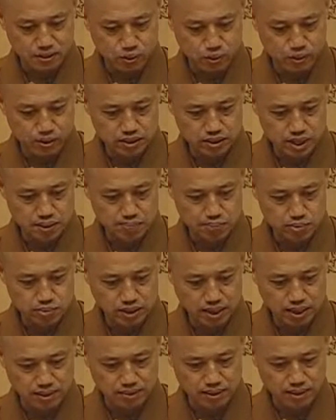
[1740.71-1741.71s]
余劫菩
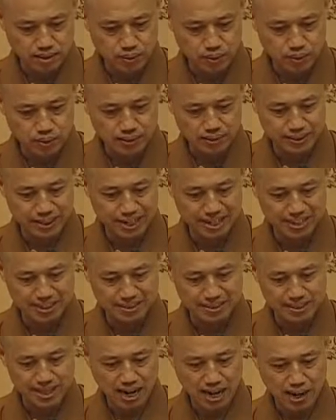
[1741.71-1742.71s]
萨戒有很大的
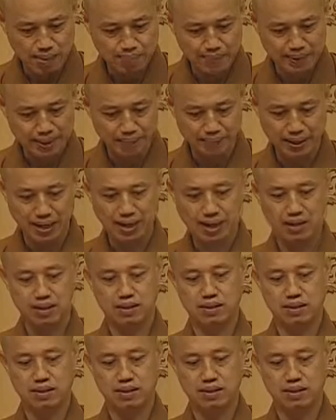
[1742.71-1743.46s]
差别吗？